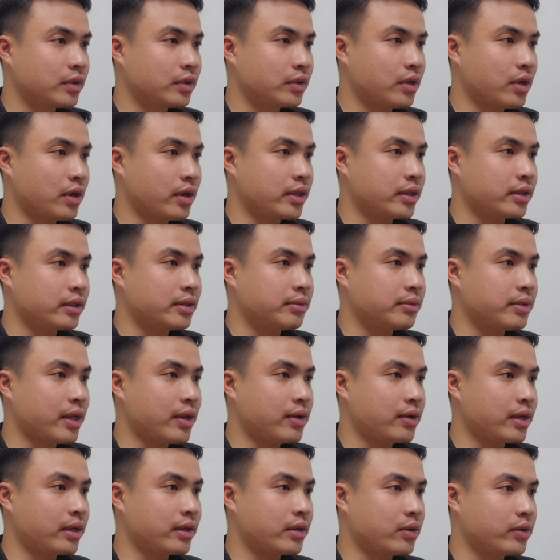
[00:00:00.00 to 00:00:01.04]
rồi tiếp
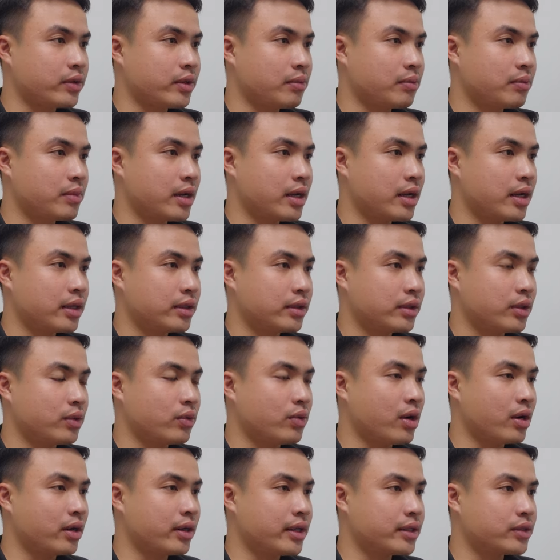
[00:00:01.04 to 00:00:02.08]
theo là nội dung à, chuyển
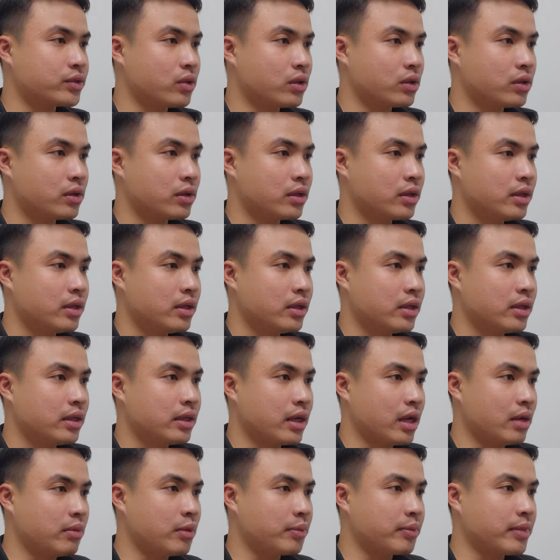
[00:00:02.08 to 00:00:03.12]
khoản đề xuất
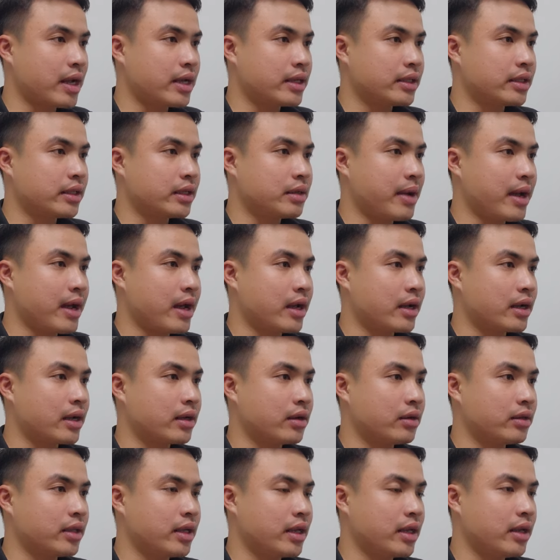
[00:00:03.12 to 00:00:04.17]
ở mục này thì các bạn
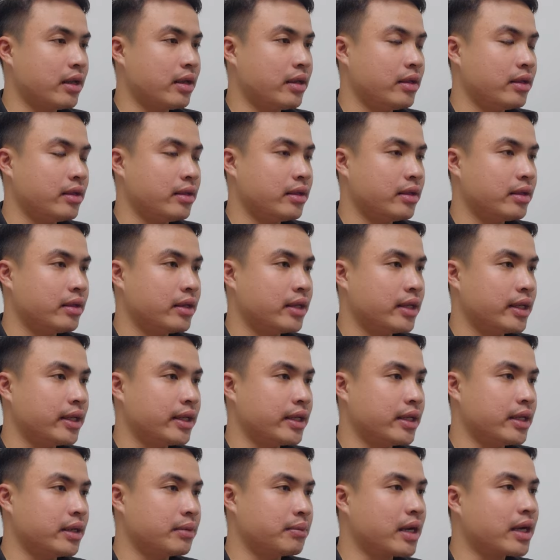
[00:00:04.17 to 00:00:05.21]
có thể
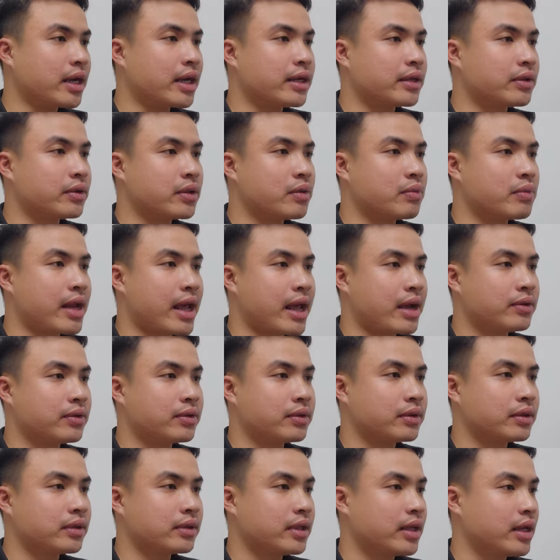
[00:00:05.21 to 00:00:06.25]
điền bất kỳ nội dung nào
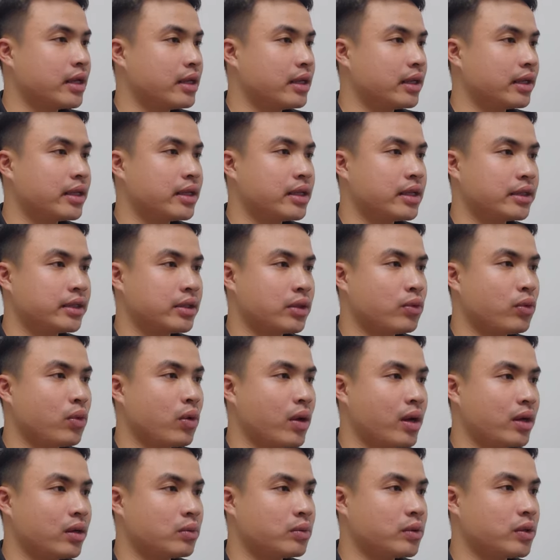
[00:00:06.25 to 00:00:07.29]
có thể là ghi là chuyển
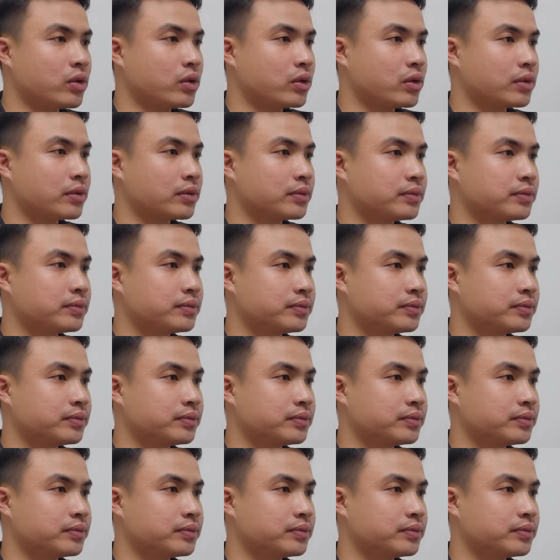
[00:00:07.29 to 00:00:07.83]
khoản cũng được